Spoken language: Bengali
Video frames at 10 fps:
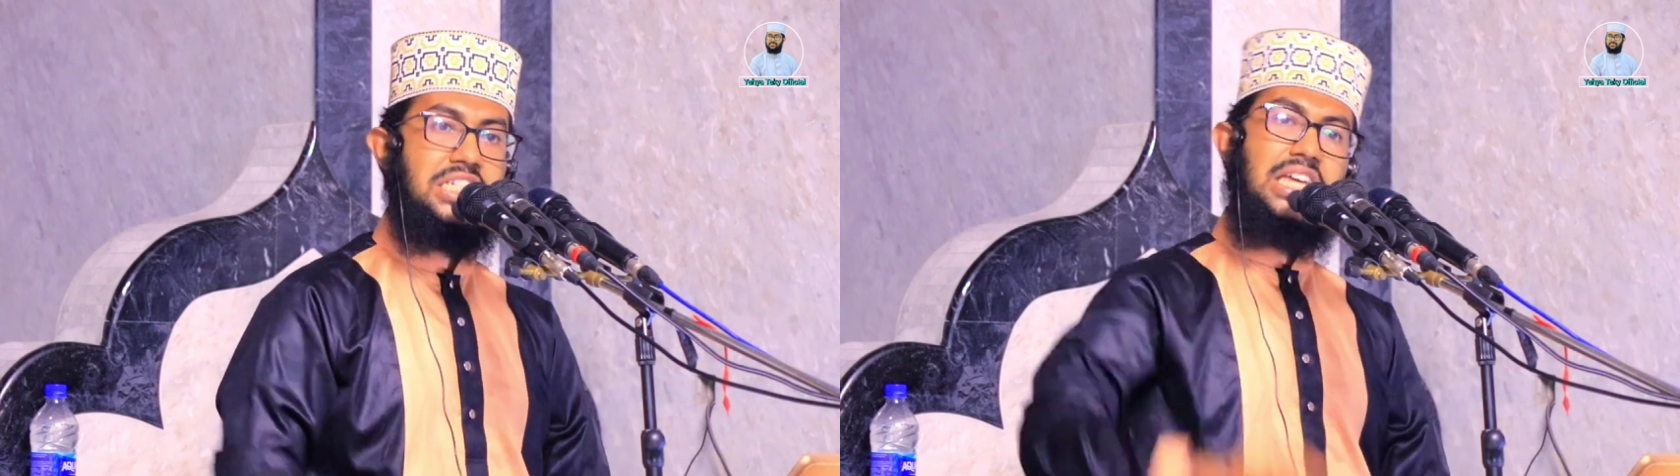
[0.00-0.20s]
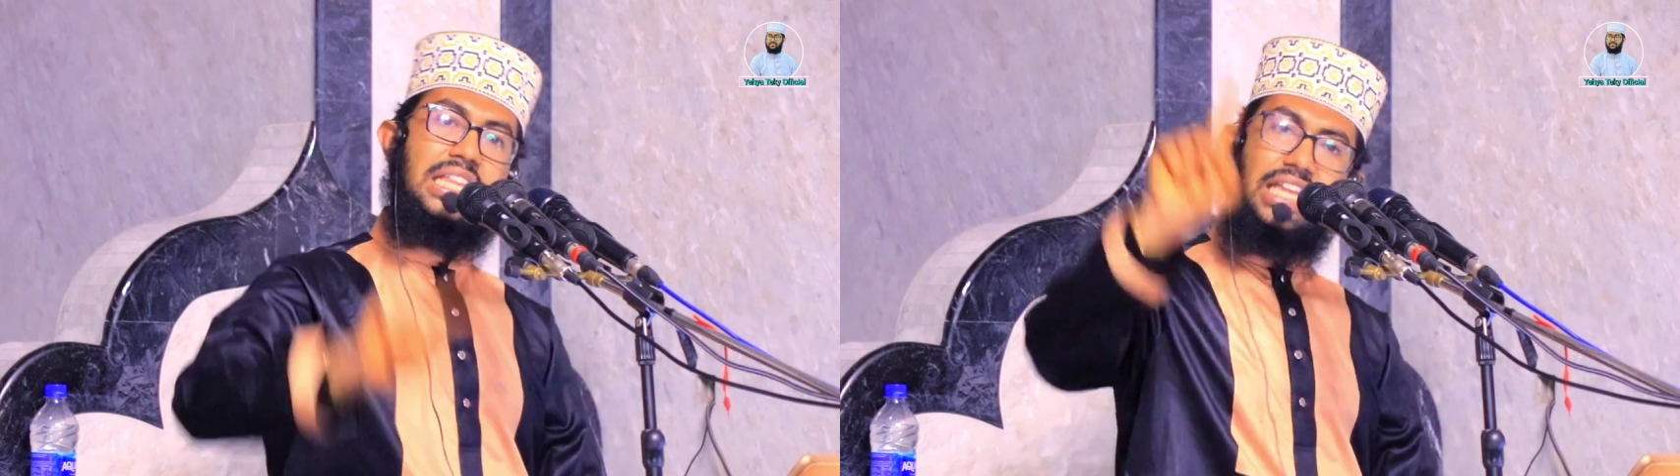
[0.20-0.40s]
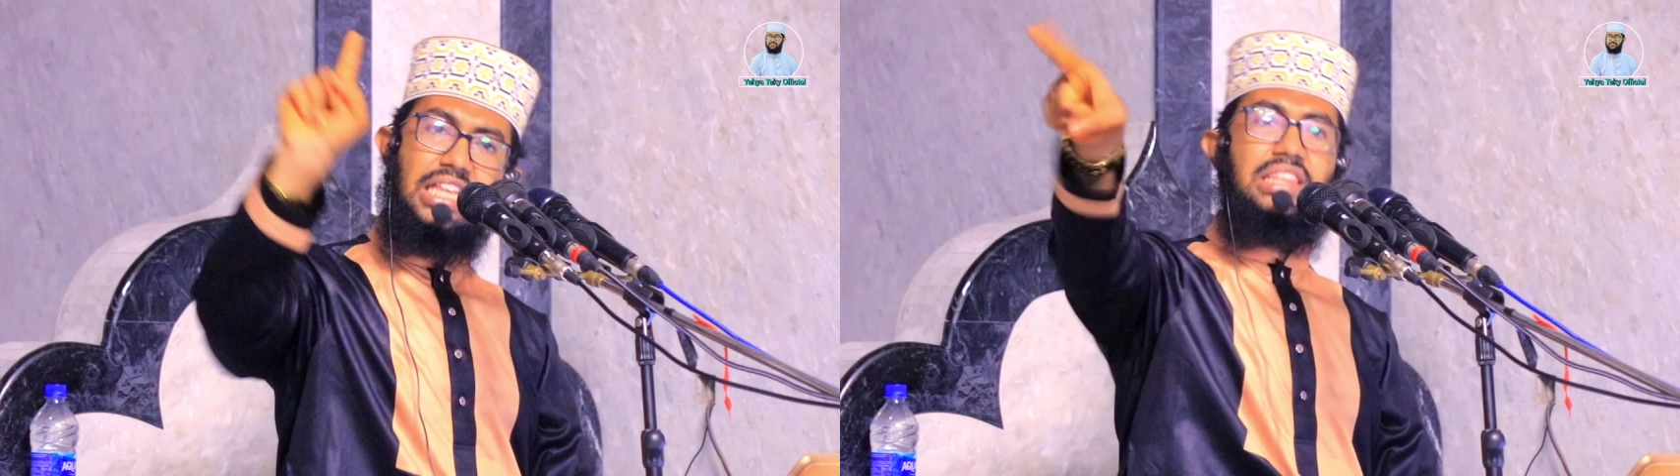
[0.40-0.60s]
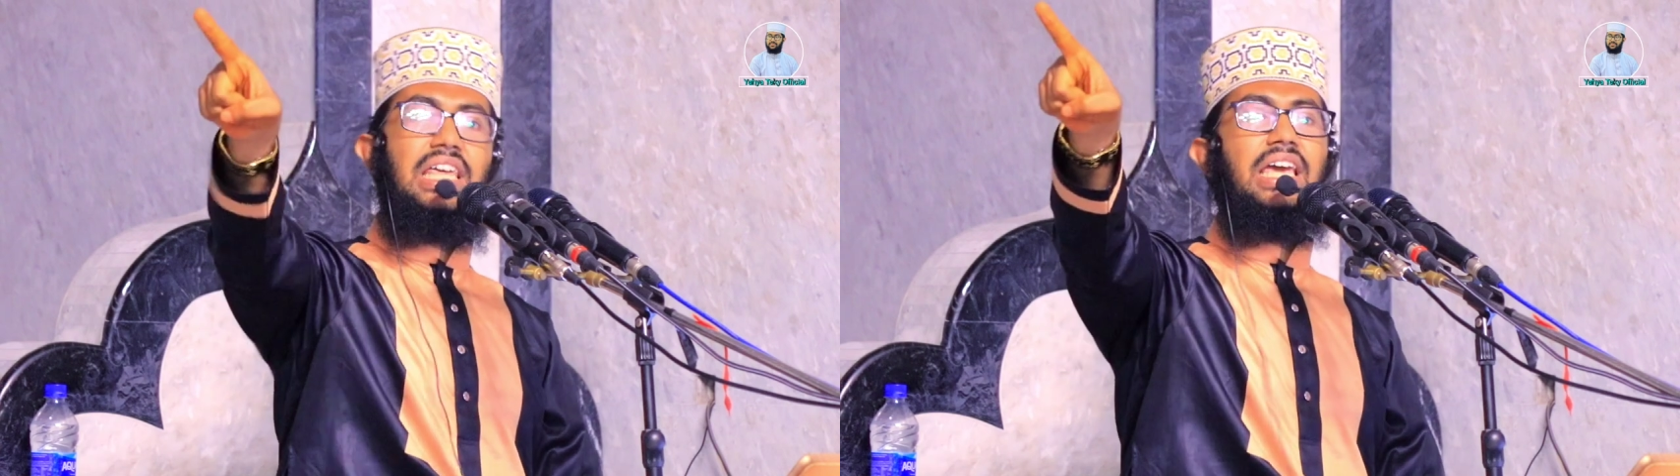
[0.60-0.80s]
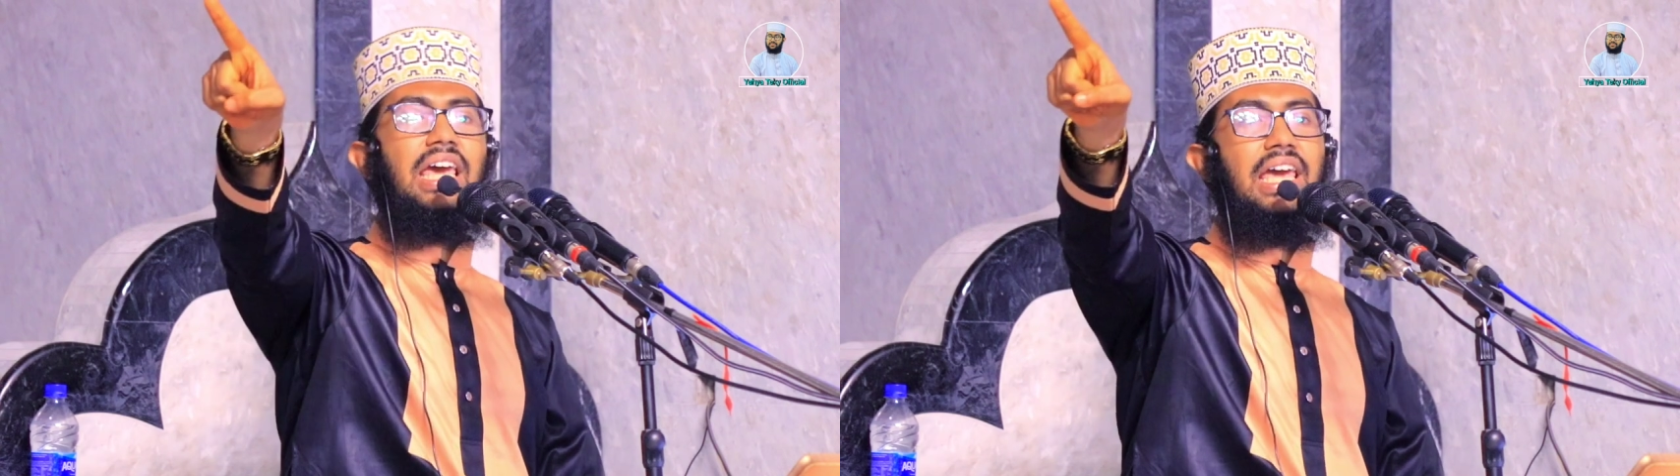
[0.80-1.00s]
সেদিন
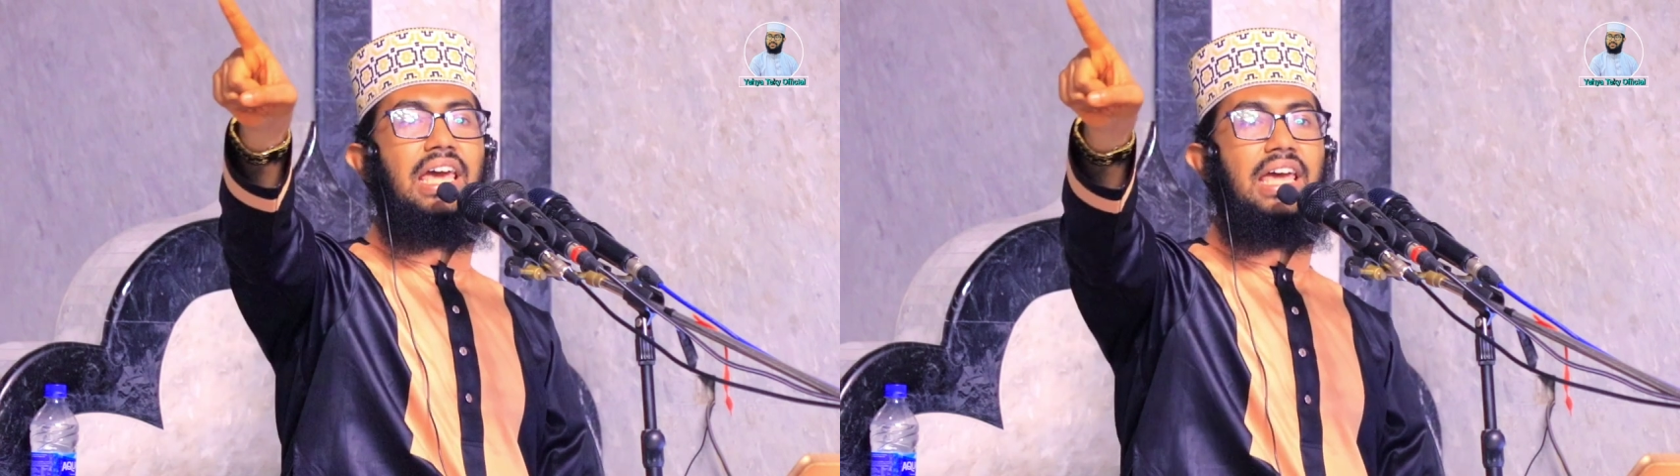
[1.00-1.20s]
থেকে